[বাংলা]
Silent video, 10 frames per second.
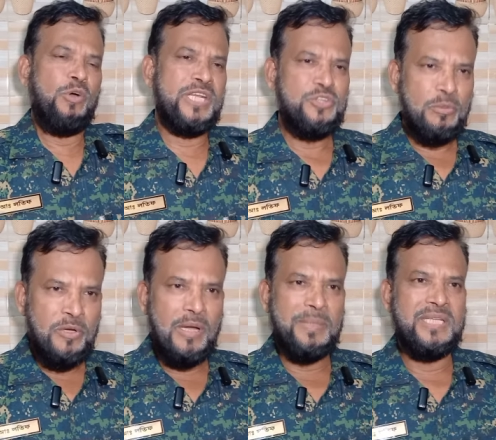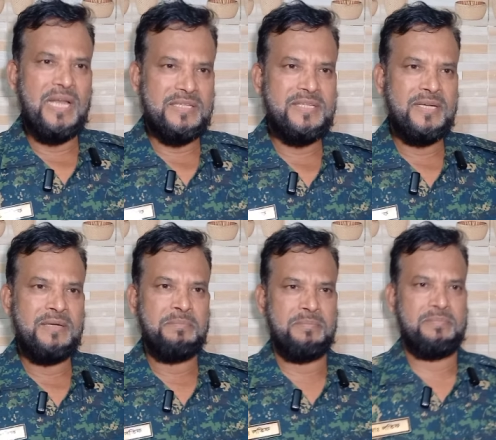অনেক সময় আমাদের আনসার
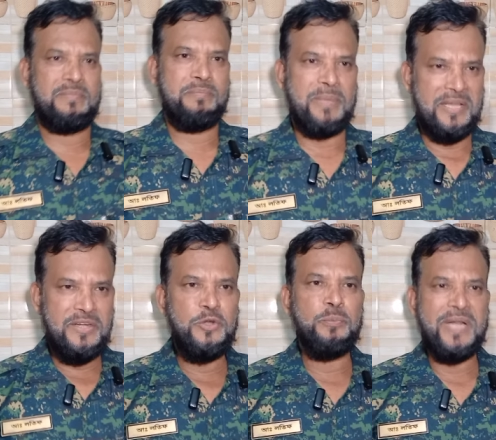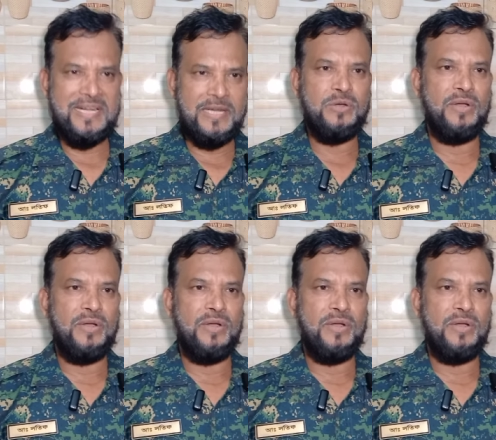বাহিনীর উপরে অ্যাটাক